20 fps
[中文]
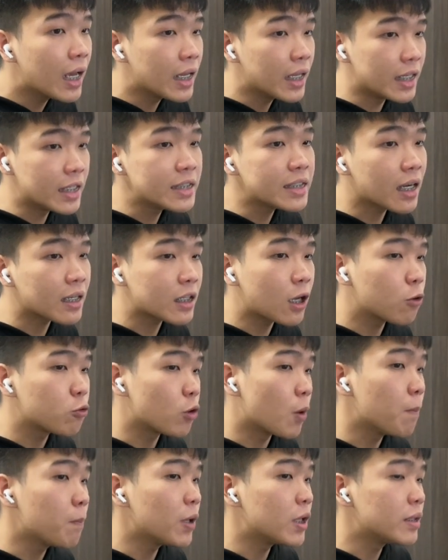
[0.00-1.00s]
影响到
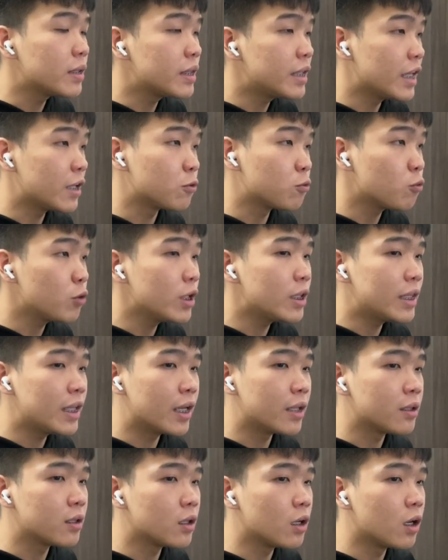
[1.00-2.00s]
原本点对
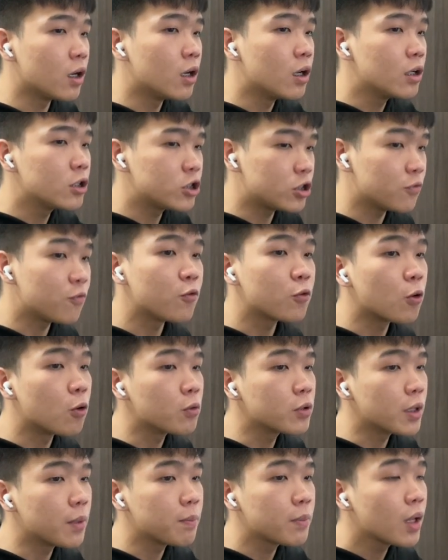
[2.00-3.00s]
点的支付
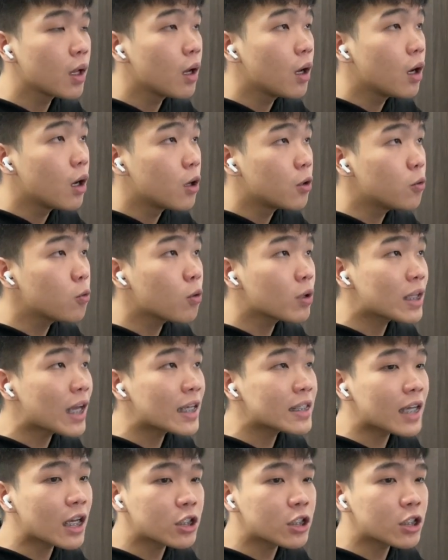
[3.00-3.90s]
功能。如果大家